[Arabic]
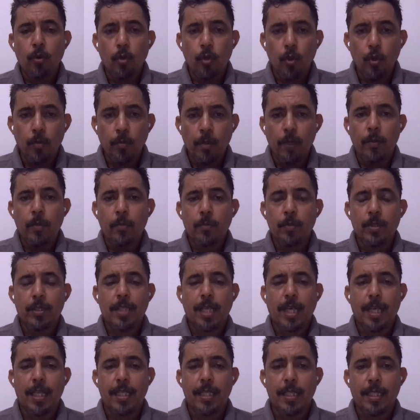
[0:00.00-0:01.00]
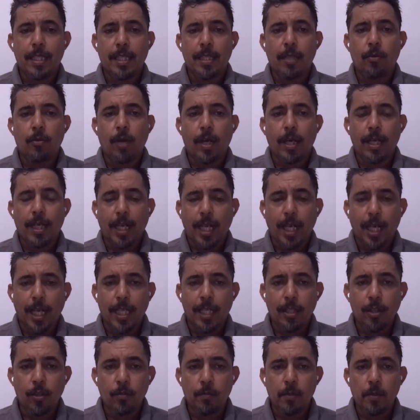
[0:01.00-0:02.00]
الأمم المتحدة
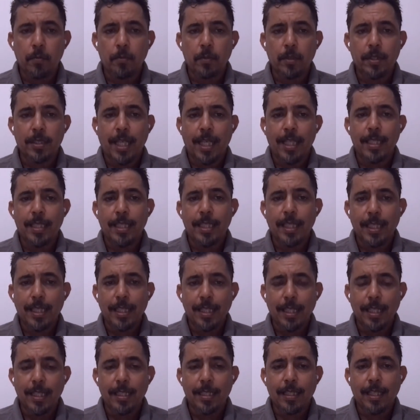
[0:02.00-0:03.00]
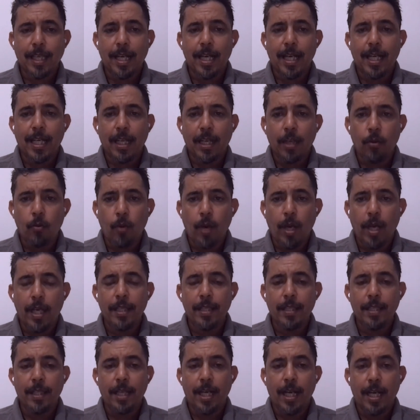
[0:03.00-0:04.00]
وقرارات الأمم المتحدة هي الإطار
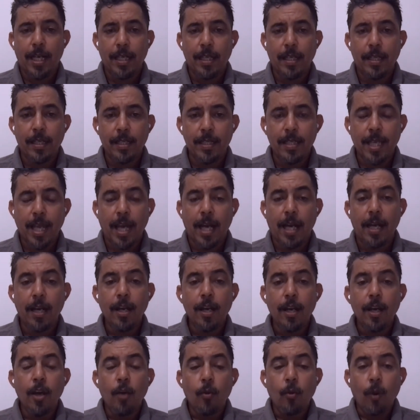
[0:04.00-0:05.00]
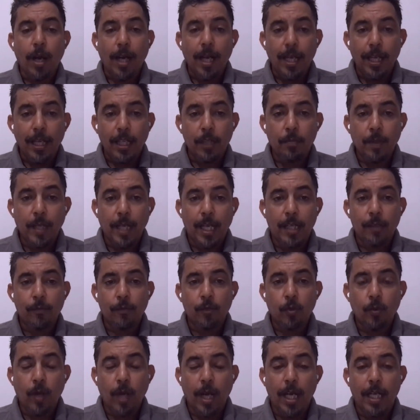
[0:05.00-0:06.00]
الوحيد لحل النزاع لا. نعم. وقالت بالحرف
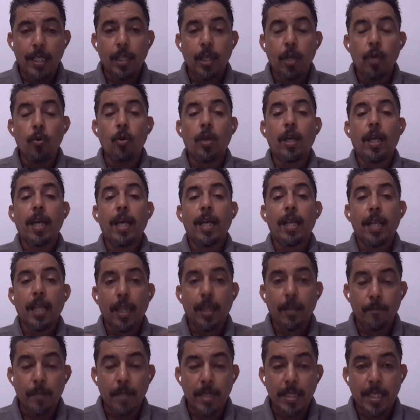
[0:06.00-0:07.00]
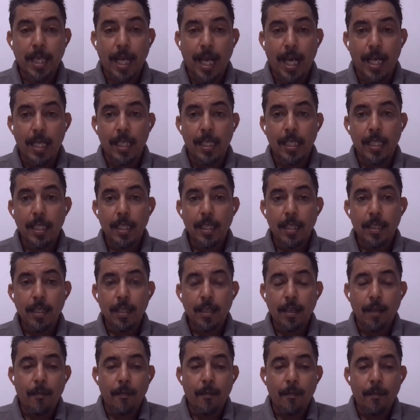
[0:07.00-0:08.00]
الواحد لو كان ثمة حل
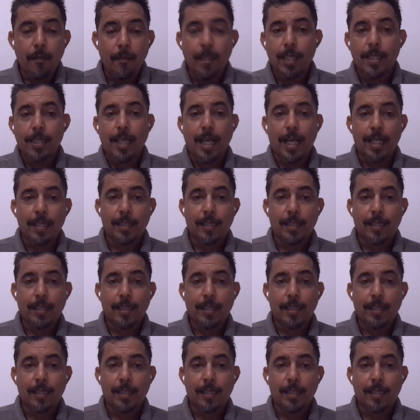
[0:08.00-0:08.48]
لما كنا